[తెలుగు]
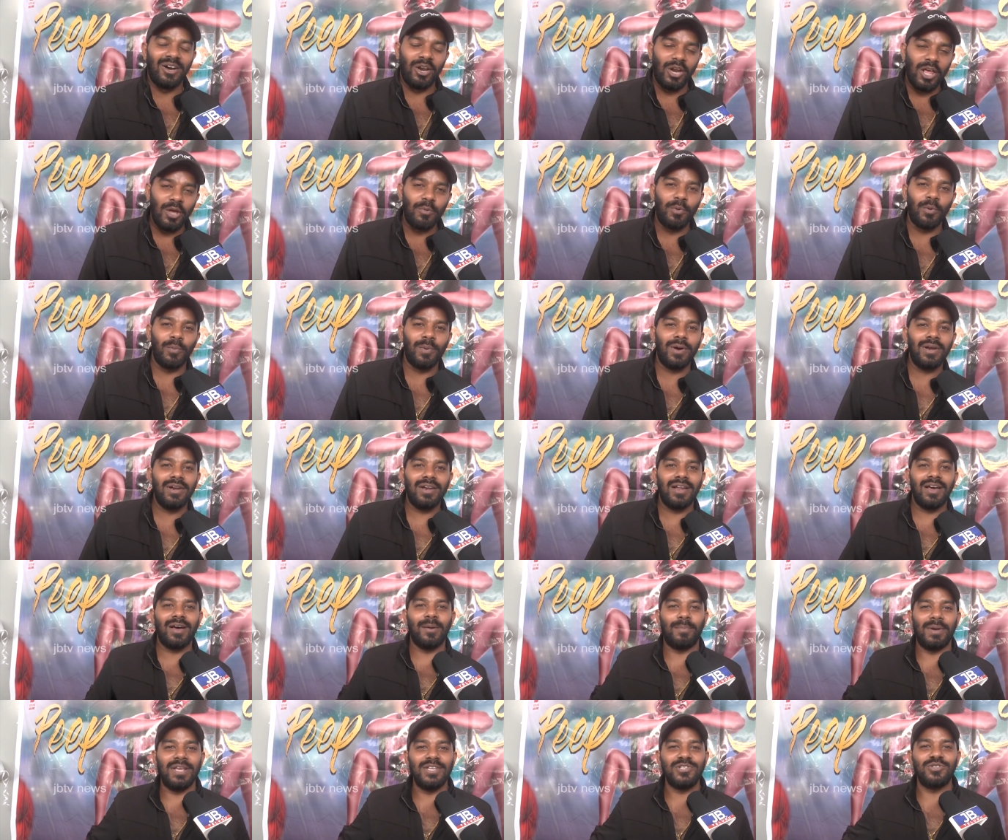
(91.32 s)
హలో ఎవ్రీవన్
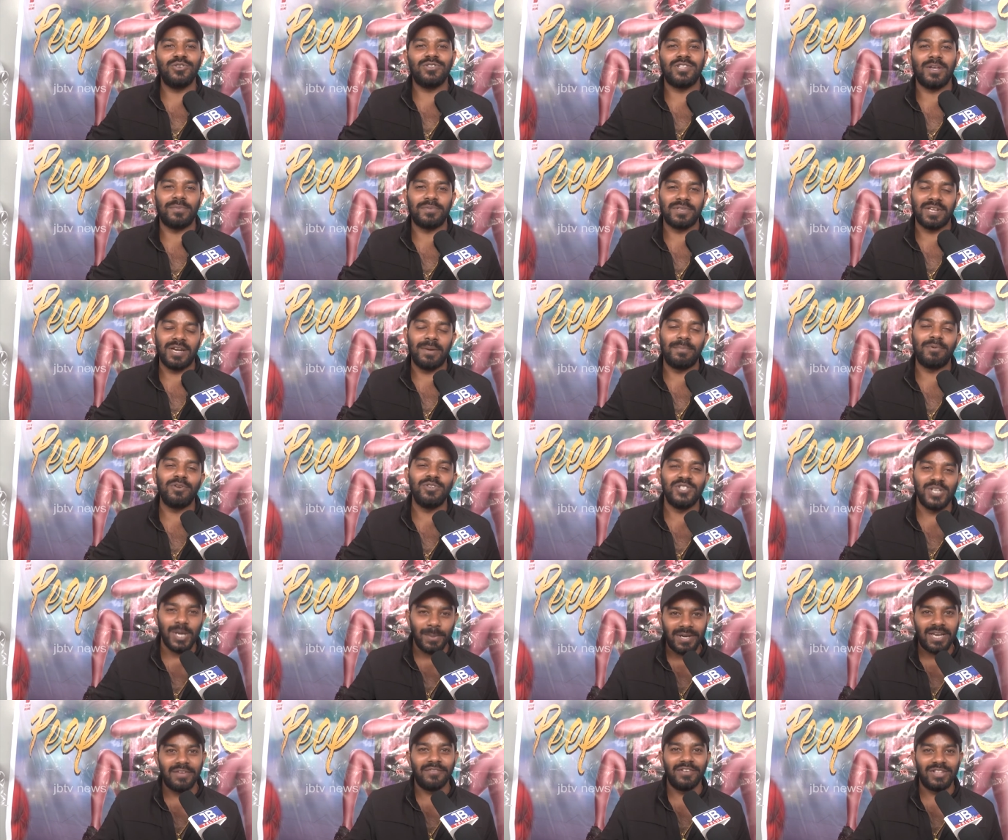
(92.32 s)
ప్లీజ్ డూ సబ్స్క్రైబ్ టు
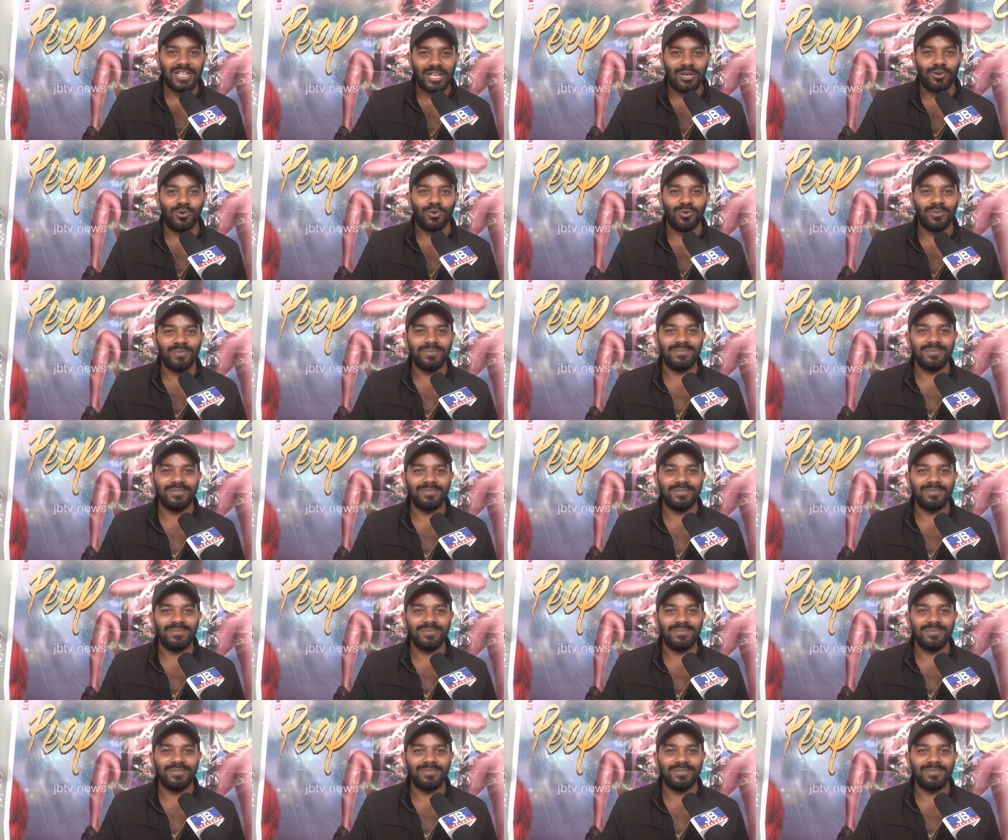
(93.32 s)
జేబీ టీవీ తెలుగు